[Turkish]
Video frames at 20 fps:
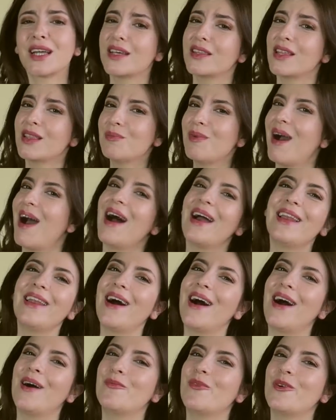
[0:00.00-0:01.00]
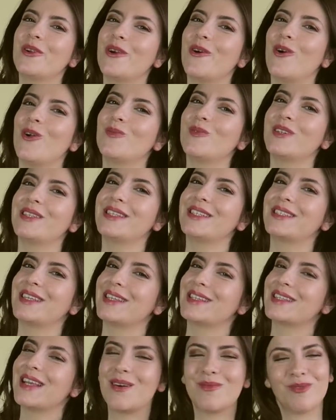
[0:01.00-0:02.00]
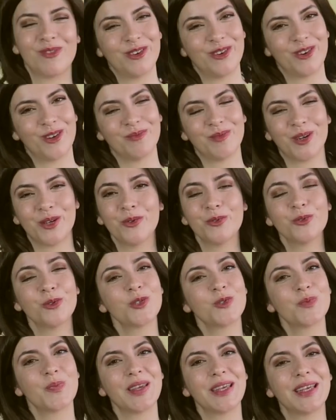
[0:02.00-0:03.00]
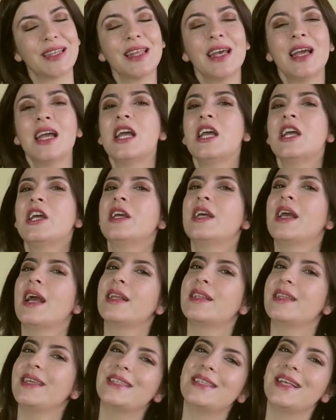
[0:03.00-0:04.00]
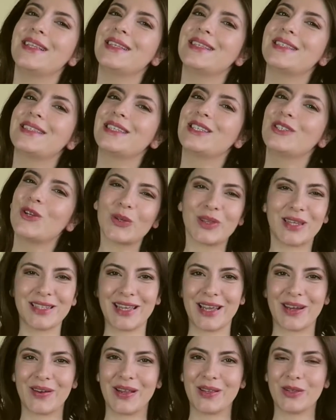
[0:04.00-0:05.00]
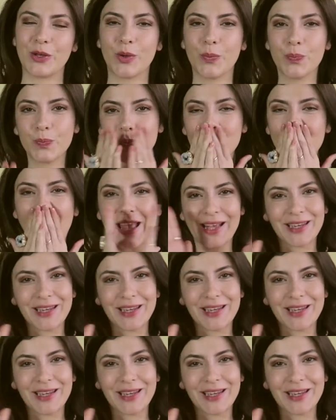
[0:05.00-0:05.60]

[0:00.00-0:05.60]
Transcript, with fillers: Kanalıma hala abone olmadıysanız abone olmayı unutmayın. İzlediğiniz için çok teşekkür ediyorum.